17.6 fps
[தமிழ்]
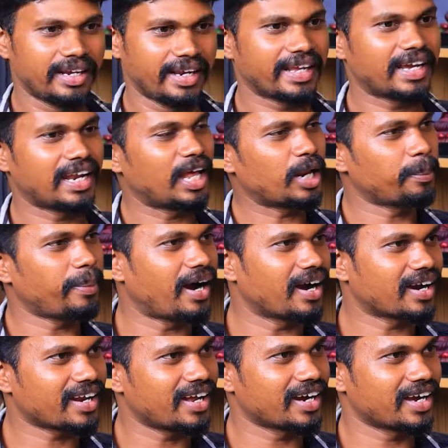இன்னைக்கு எல்லாரும்
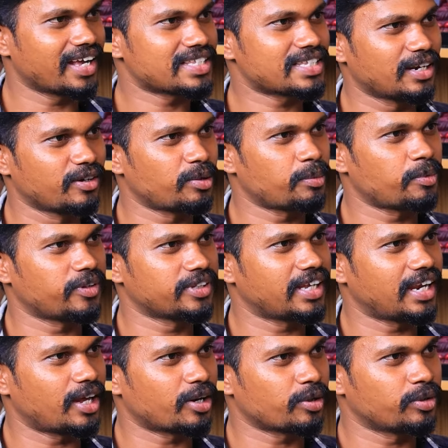பாக்குறாங்க செல்வம்
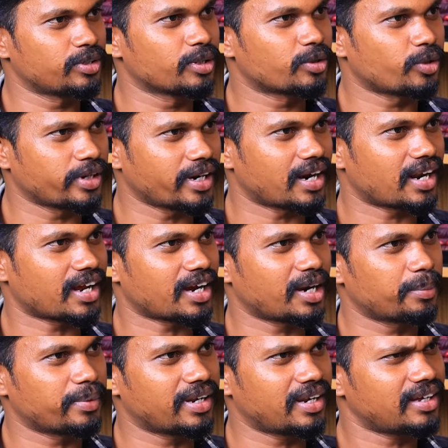வந்து எல்லாரும் வந்து
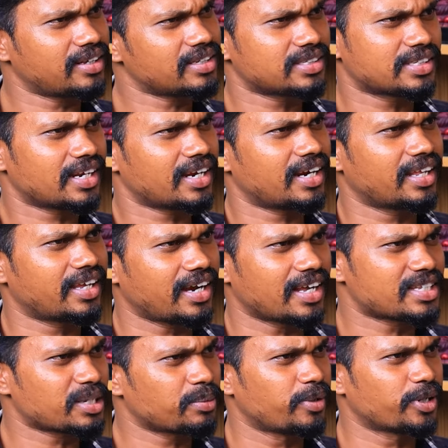கொண்டாடுறாங்க அப்படின்னா சிறகடிக்க
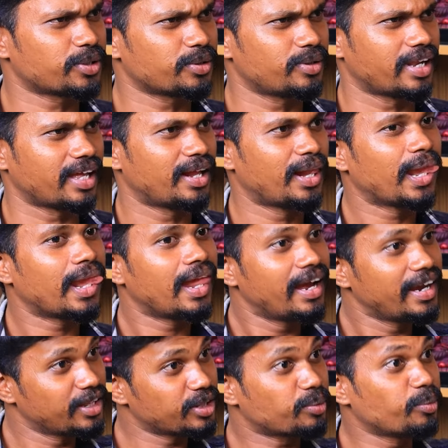ஆசை மட்டும் இல்ல
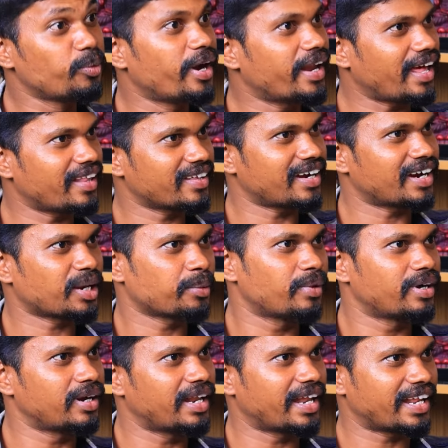இதுக்கு முன்னாடியே அதுக்கான
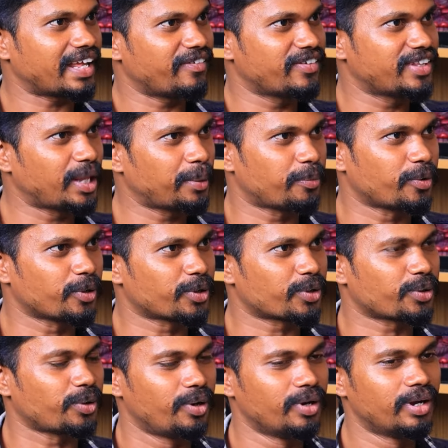நம்ம நிறைய விதை
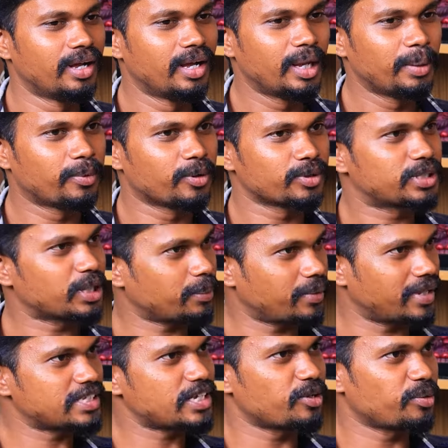போட்டிருக்கோம் இப்போ
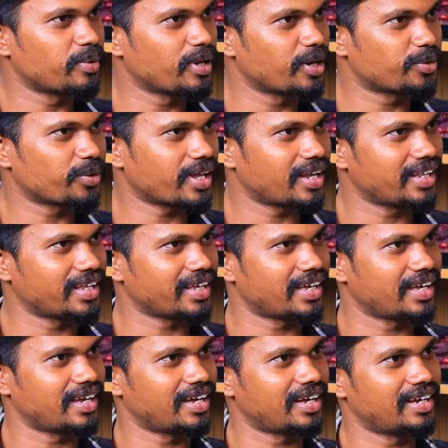திருமதி செல்வம்ல கூட நீங்க